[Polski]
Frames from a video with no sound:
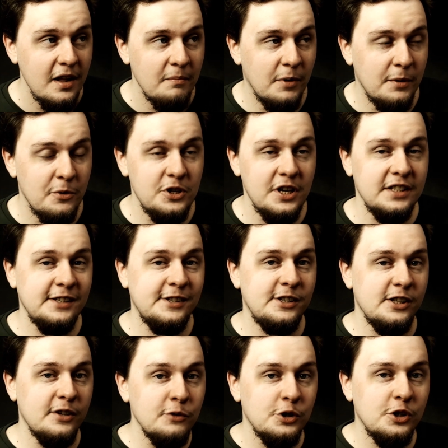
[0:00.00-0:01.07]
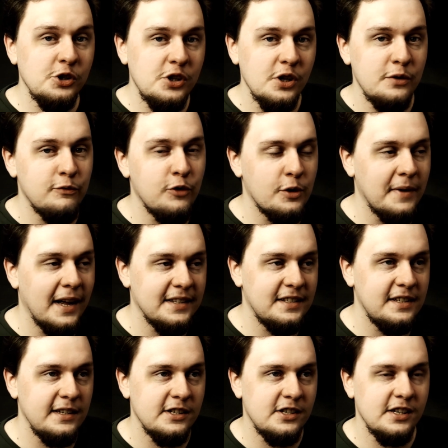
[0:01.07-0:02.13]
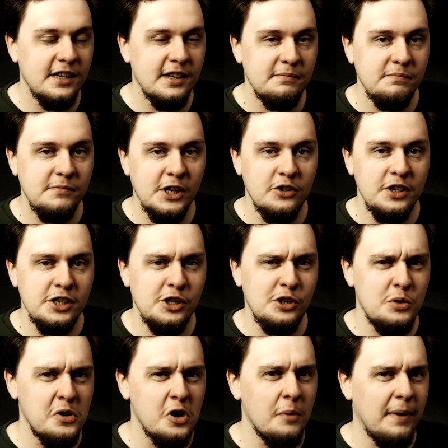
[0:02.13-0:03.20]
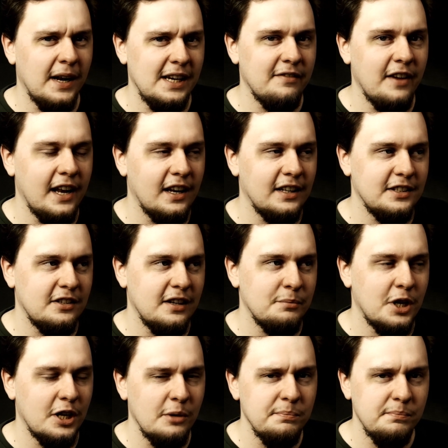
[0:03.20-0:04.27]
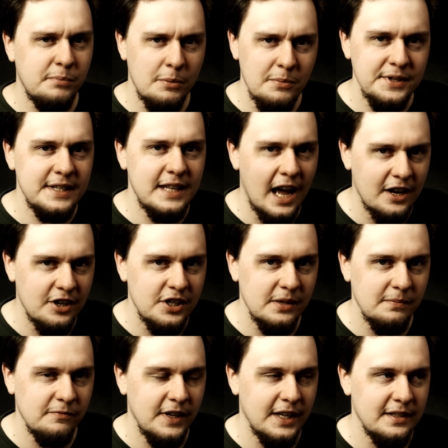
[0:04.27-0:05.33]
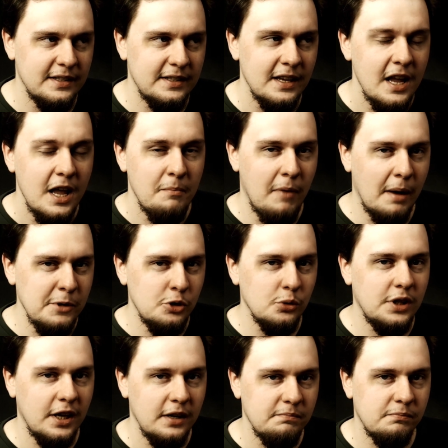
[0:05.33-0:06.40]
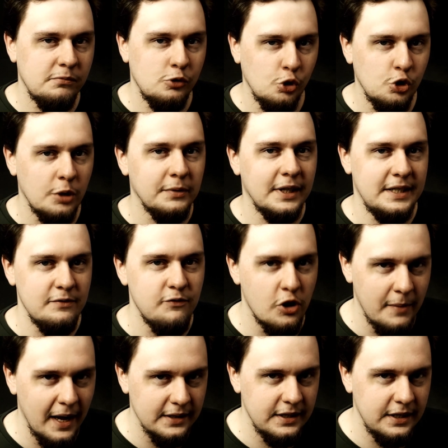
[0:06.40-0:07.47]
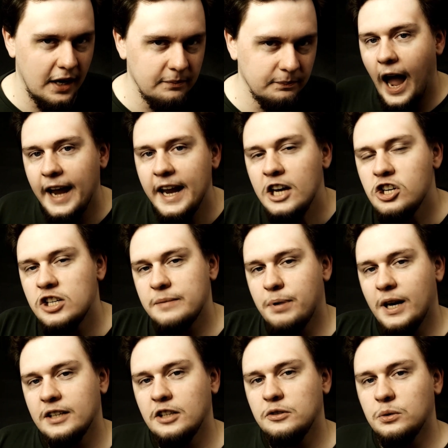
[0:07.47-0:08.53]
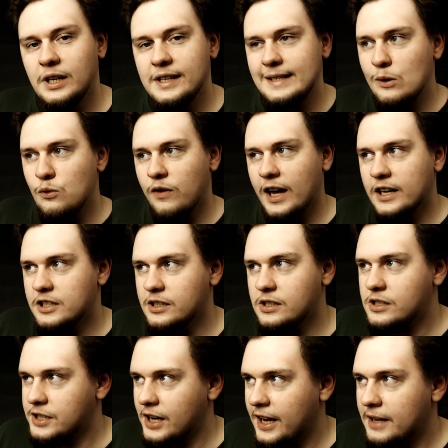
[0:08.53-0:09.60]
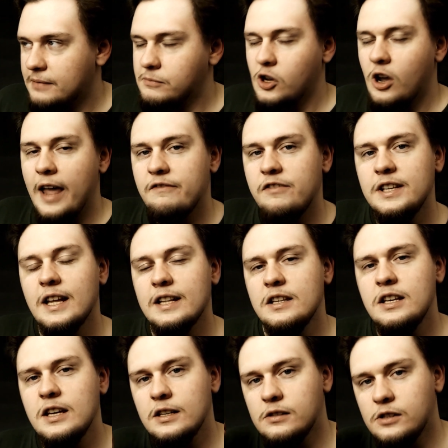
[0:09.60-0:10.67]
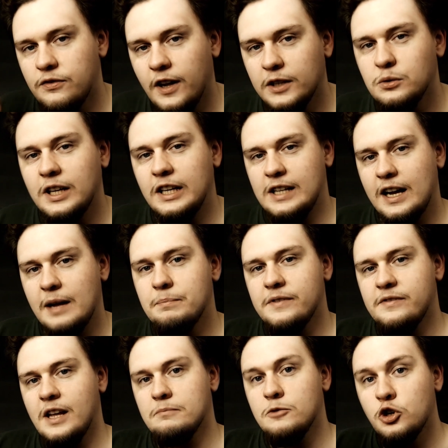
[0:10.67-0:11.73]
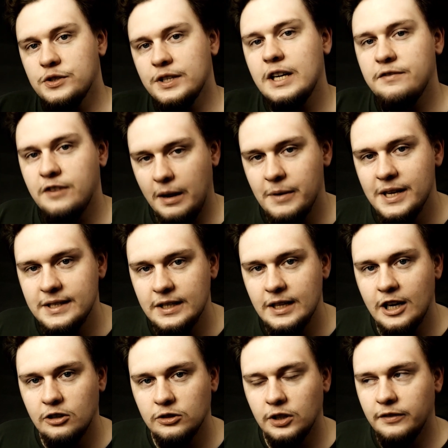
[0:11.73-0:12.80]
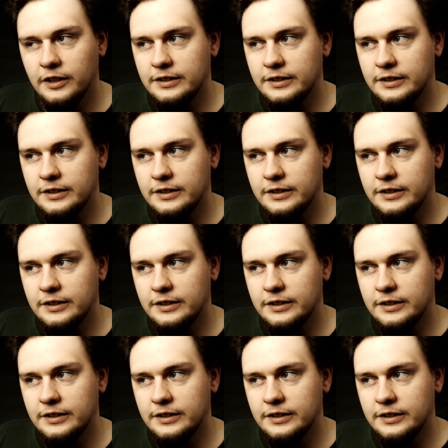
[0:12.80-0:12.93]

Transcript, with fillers: Bo można też znowu dojść do informacji, że niekoniecznie chodziło o kopalnię węgla, tylko na przykład o pomoc starszym, więc Mamy tutaj dużą dezinformację. A jeszcze pragnę tutaj zauważyć, że no ewidentnie trwa tutaj taka pewna rozgrywka międzynarodowa.